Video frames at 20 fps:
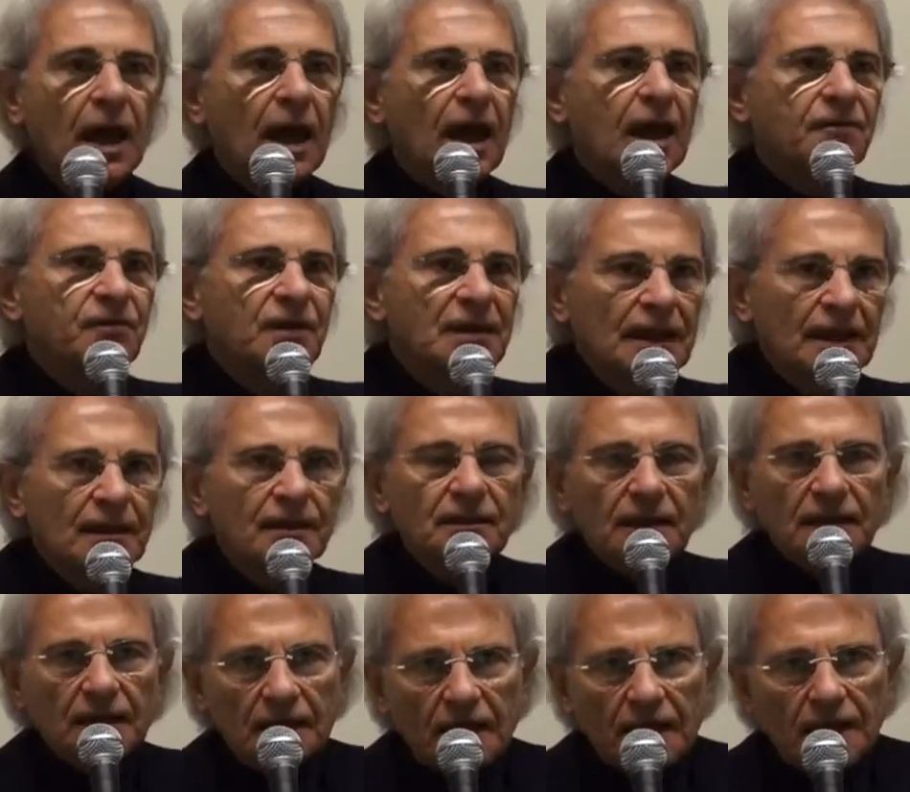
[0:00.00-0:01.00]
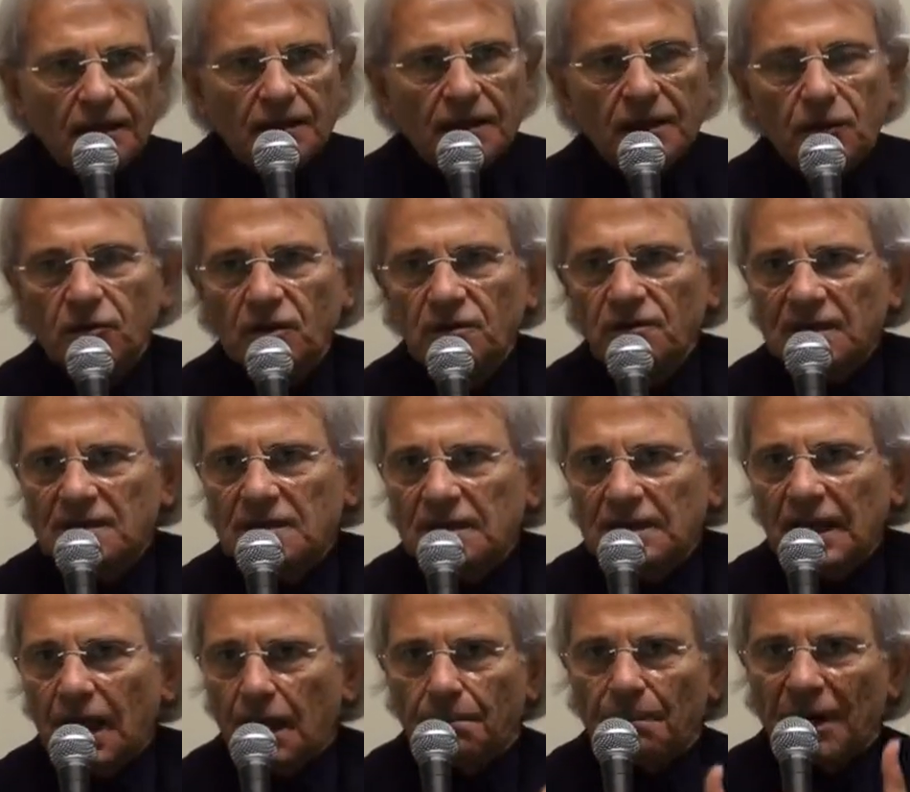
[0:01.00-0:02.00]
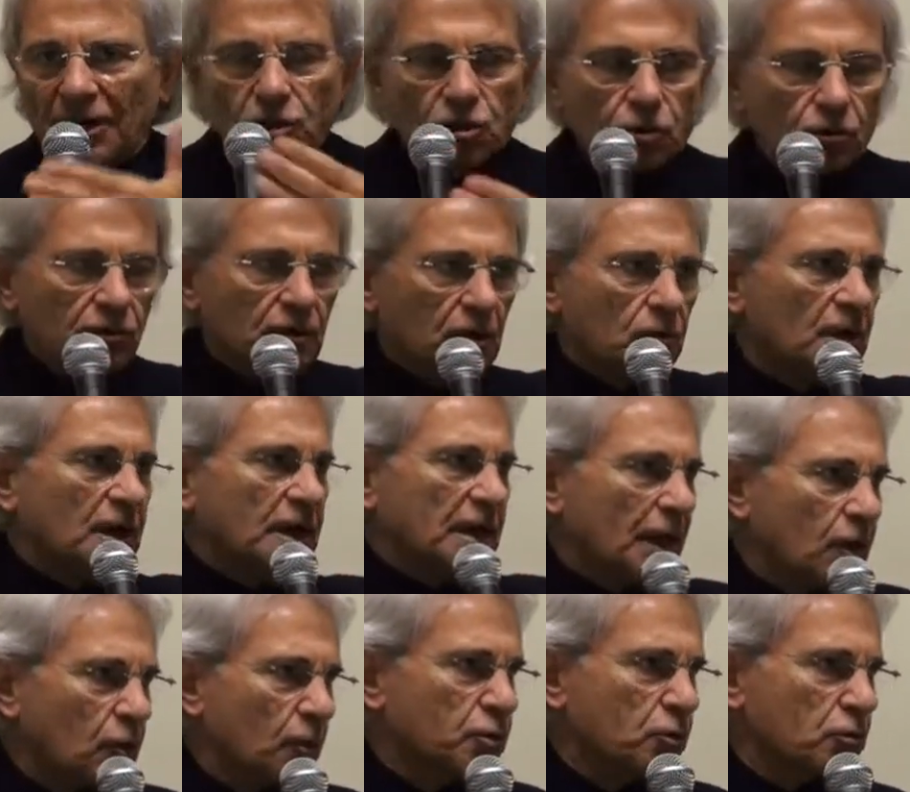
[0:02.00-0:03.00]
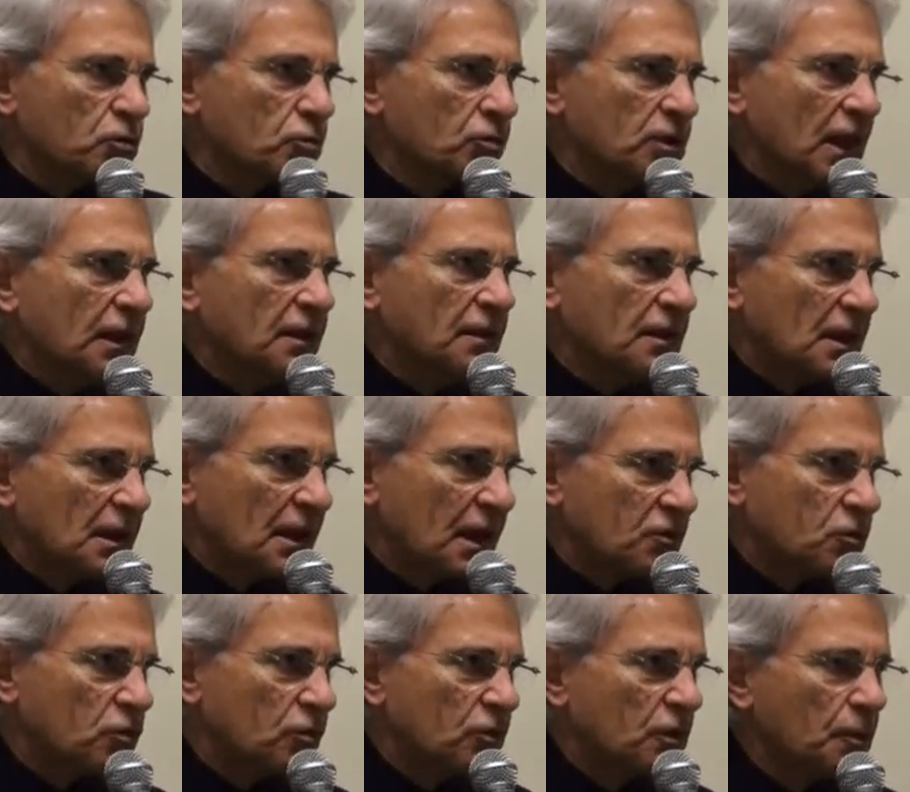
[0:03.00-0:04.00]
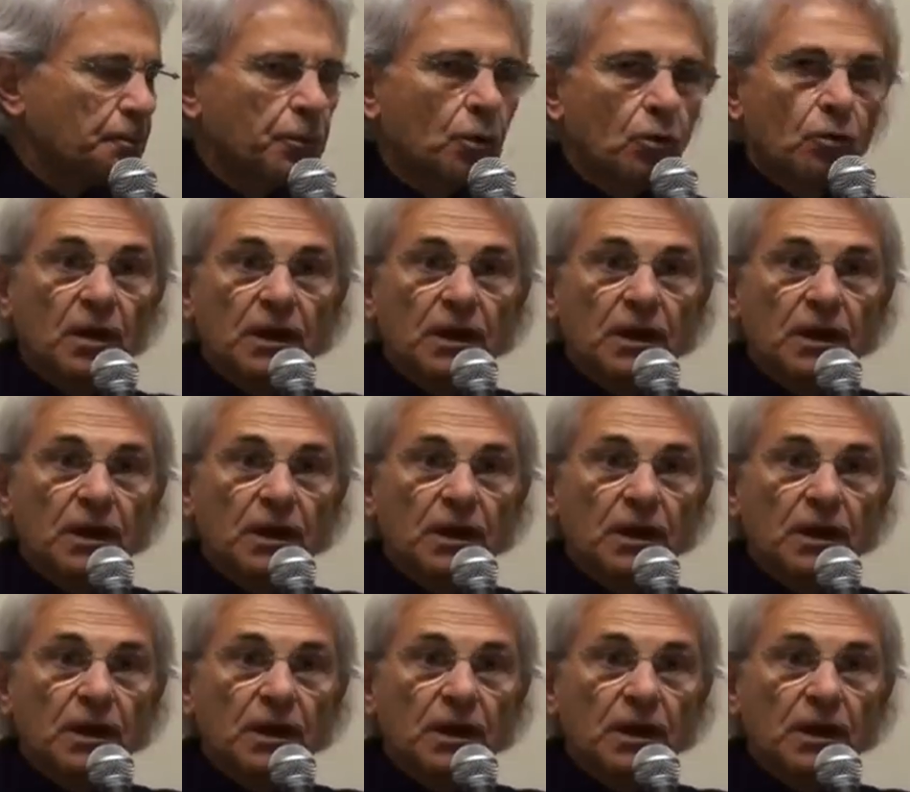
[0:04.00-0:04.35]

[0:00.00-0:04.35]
È evidente che le università maggiori, quelle che hanno più studenti, incassano di più.